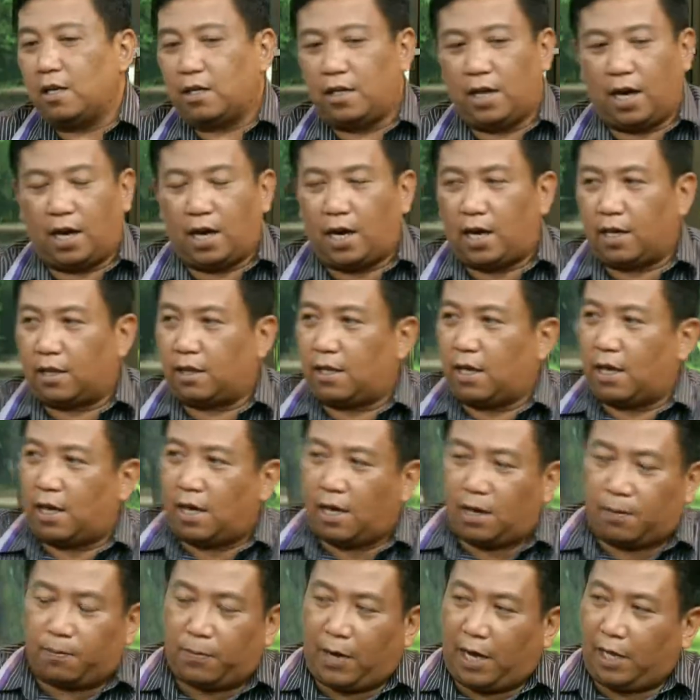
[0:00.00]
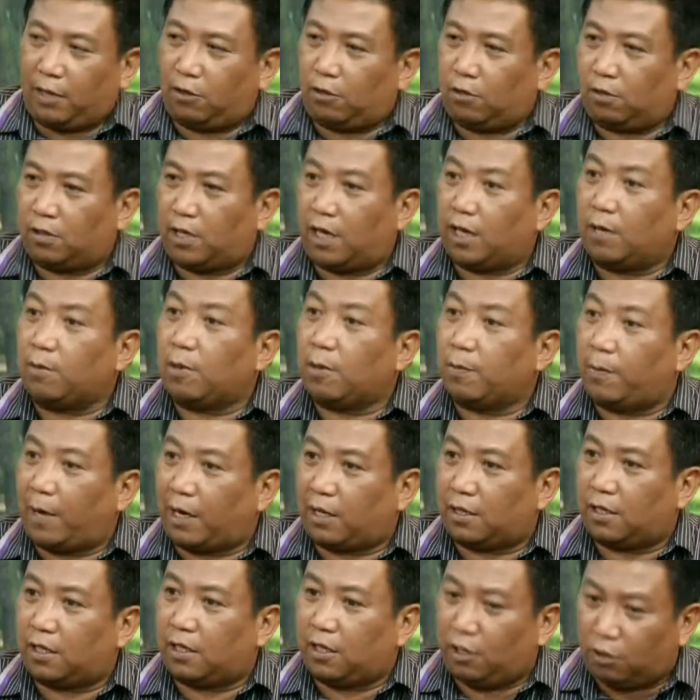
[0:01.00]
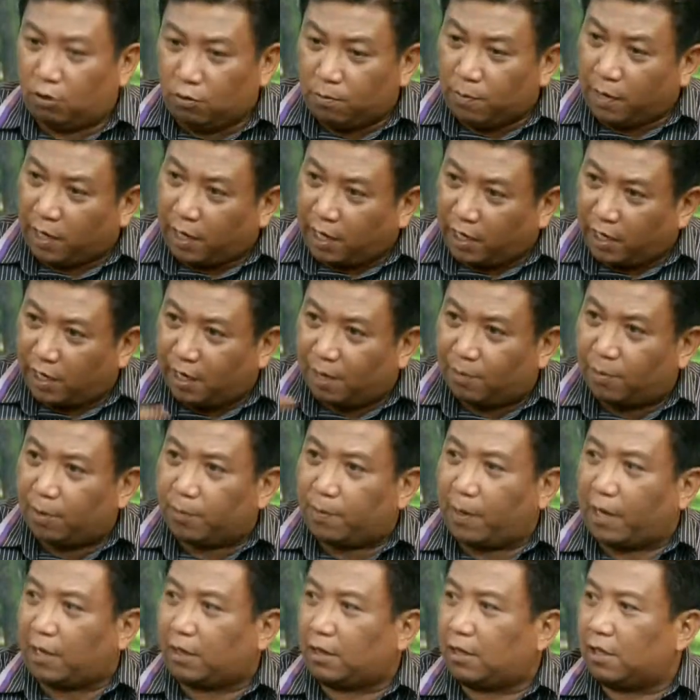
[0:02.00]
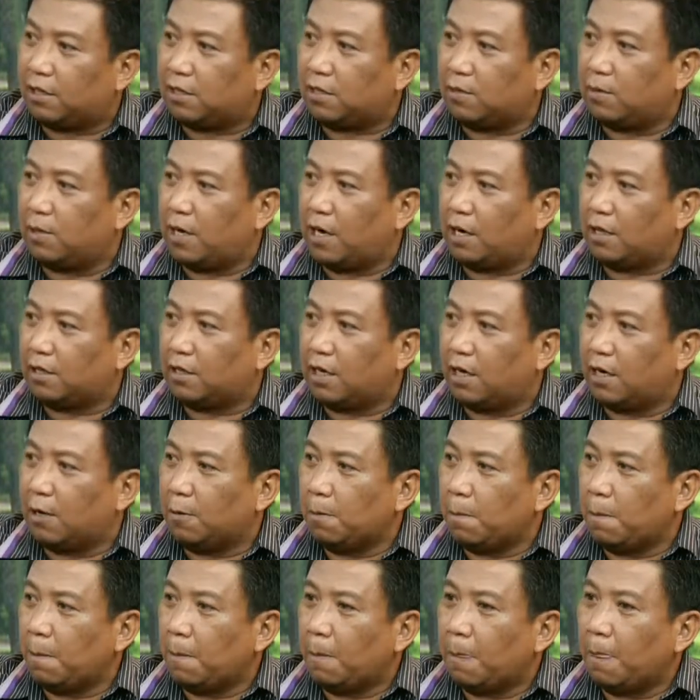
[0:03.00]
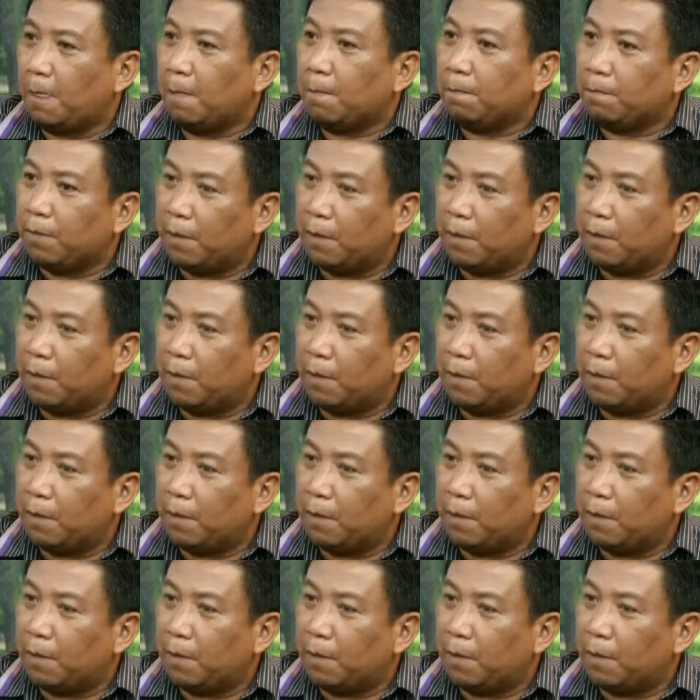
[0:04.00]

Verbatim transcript: yang kata Pak Anton tadi bipartit itu bagian dari bipartit sebenarnya. Mm, Okay. Hmm.